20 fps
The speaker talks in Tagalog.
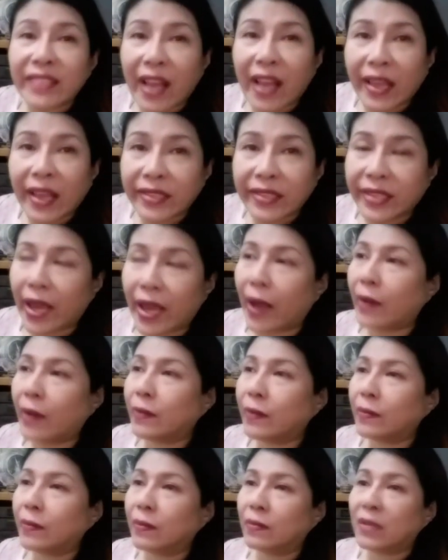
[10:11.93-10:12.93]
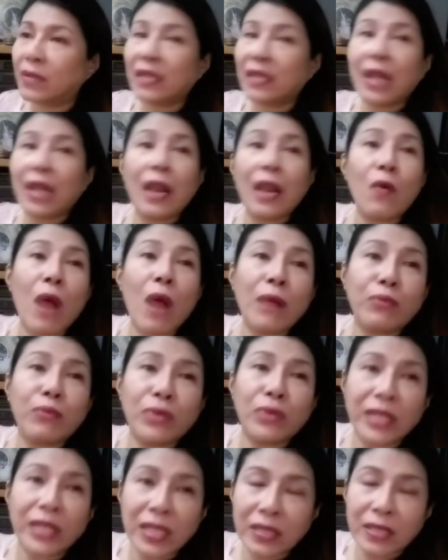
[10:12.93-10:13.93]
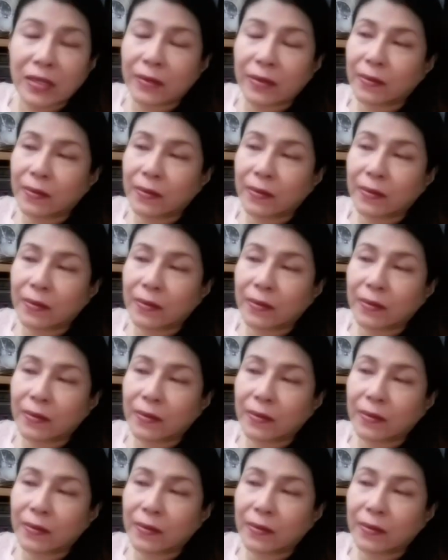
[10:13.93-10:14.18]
kanya na dalawang pulis